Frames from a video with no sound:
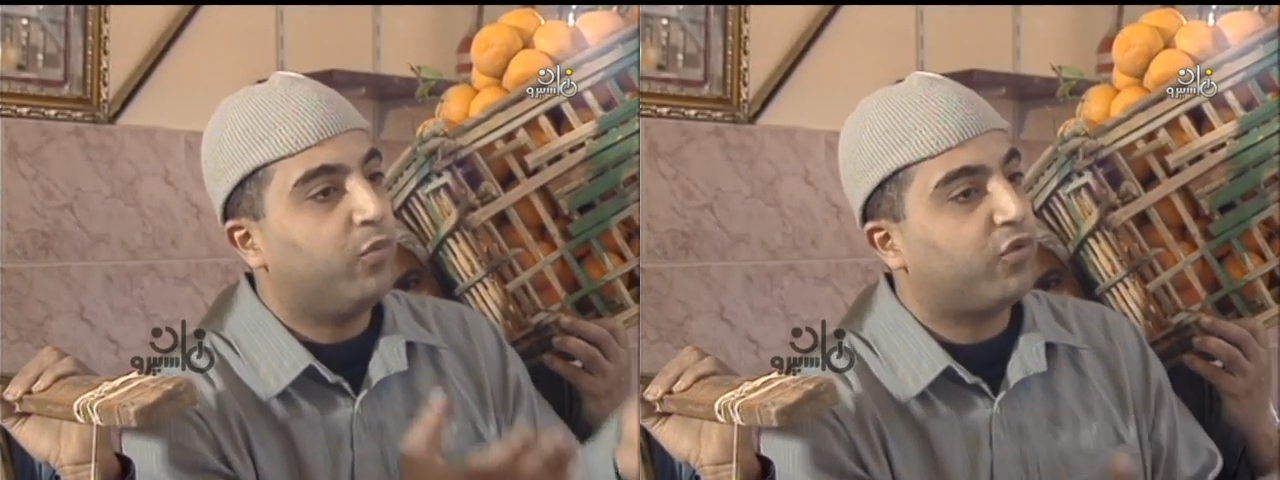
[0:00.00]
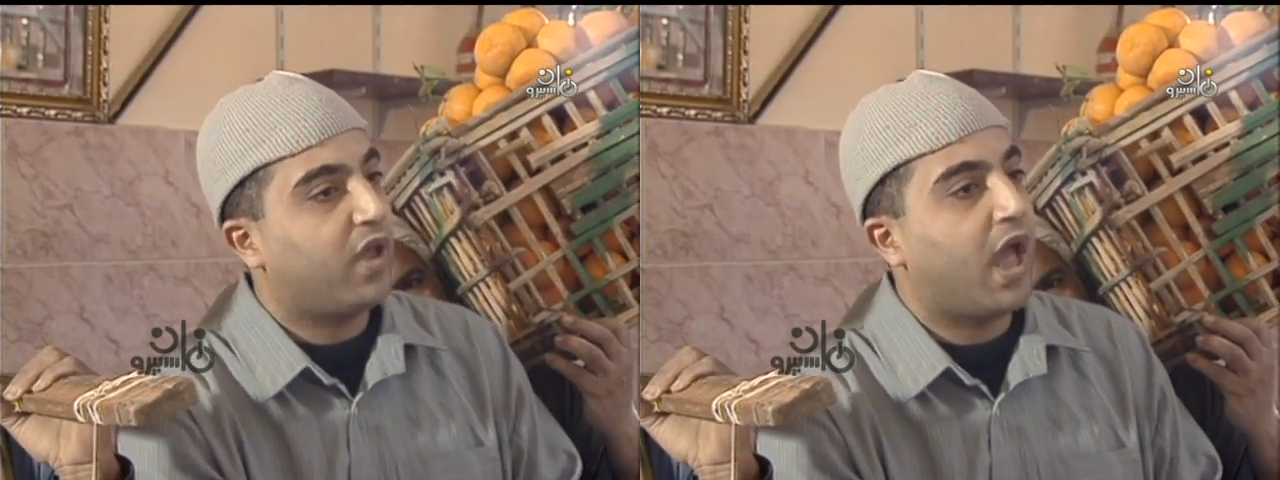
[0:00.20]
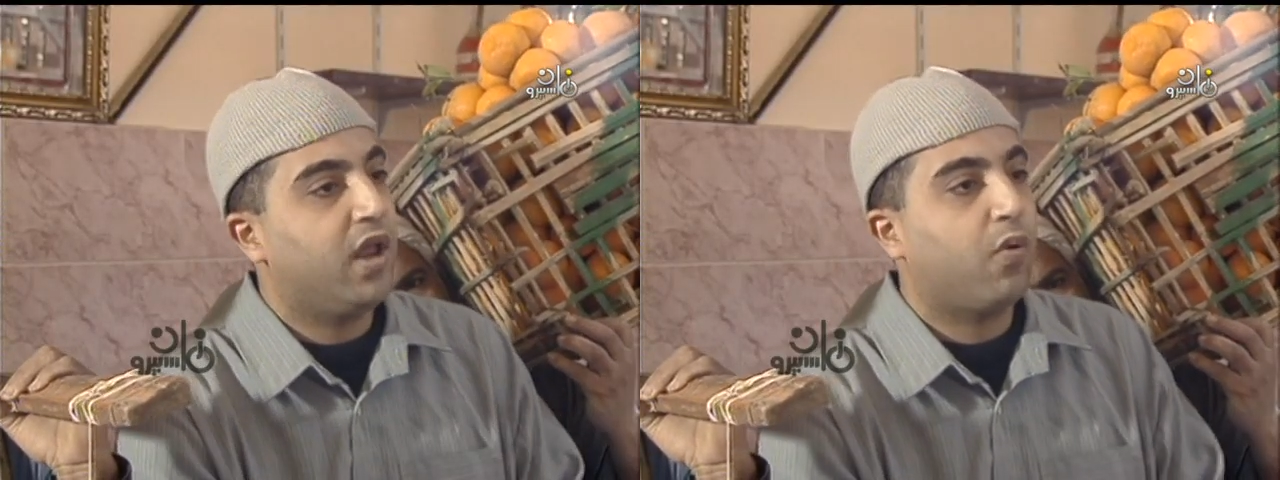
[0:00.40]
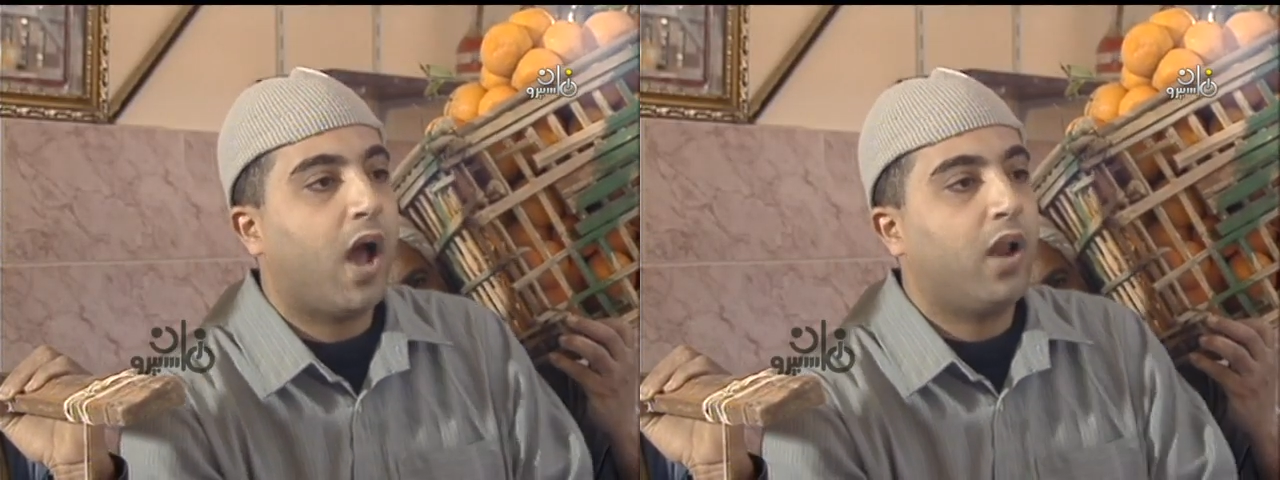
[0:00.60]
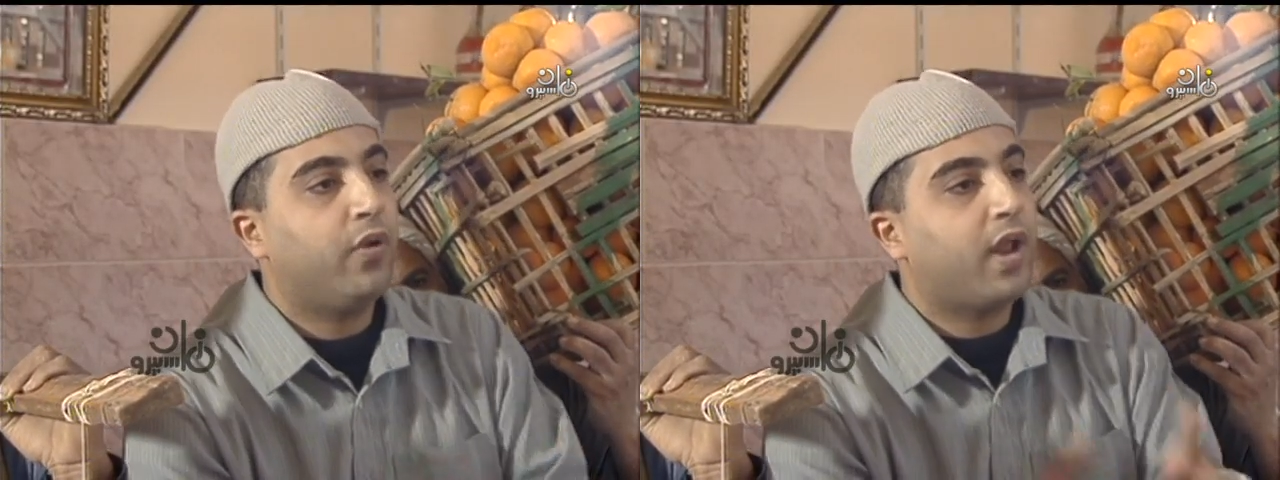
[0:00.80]
المستهلك
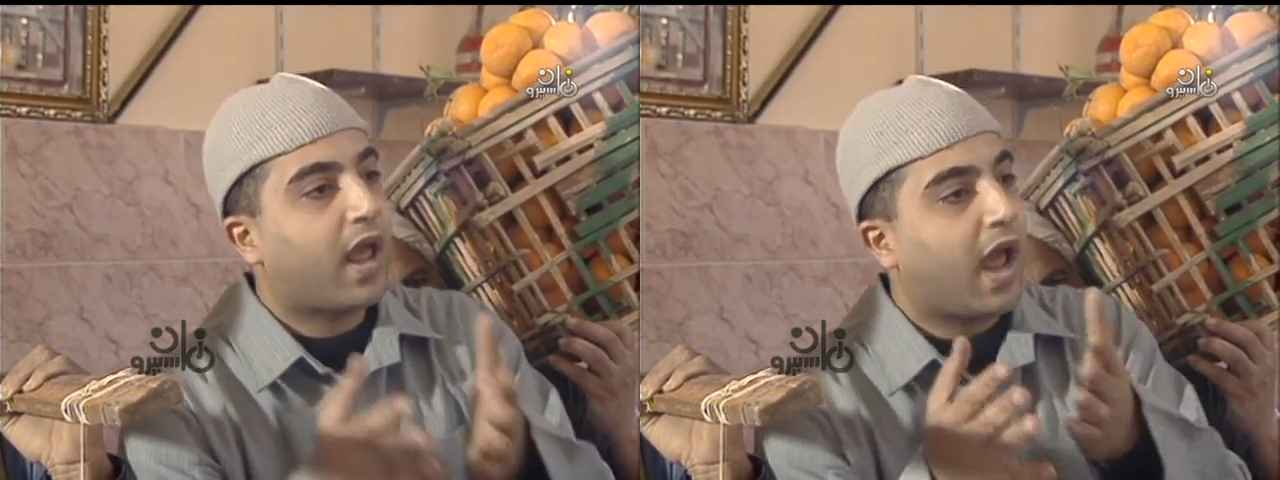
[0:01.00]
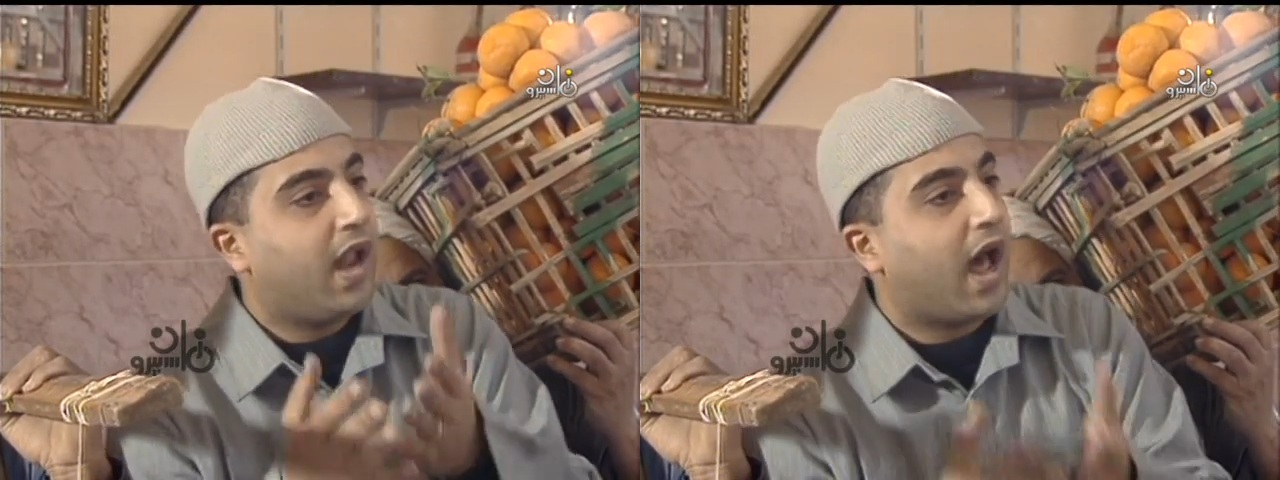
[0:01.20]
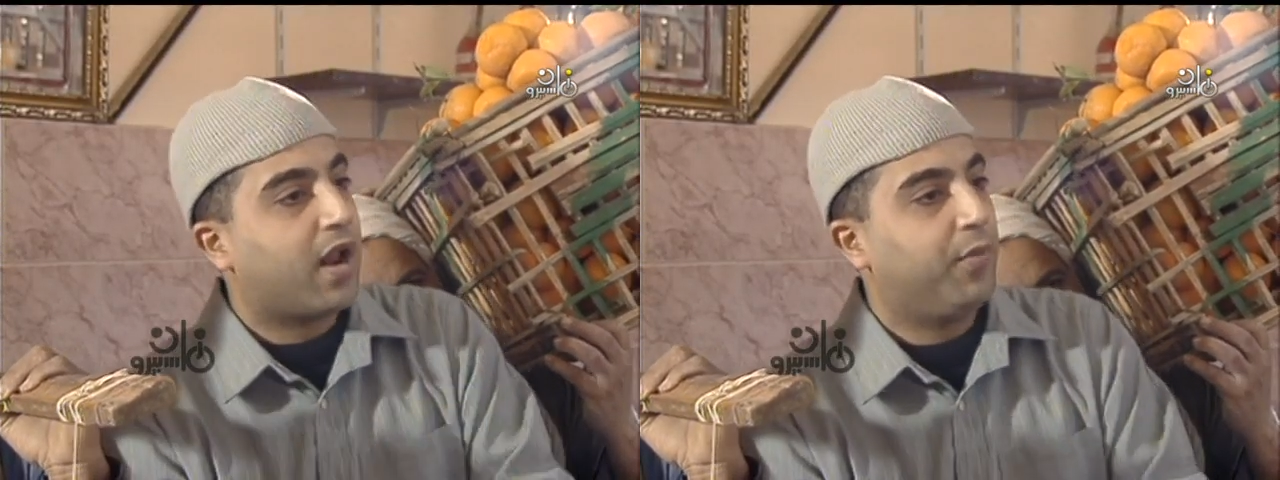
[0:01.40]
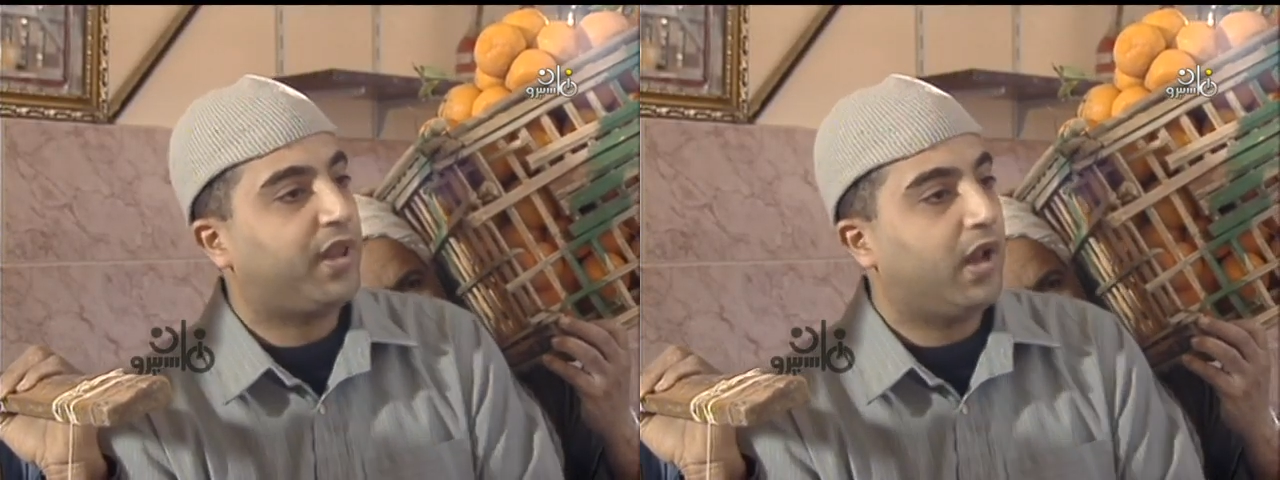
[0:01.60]
وقالوا لنا نخلي عربيه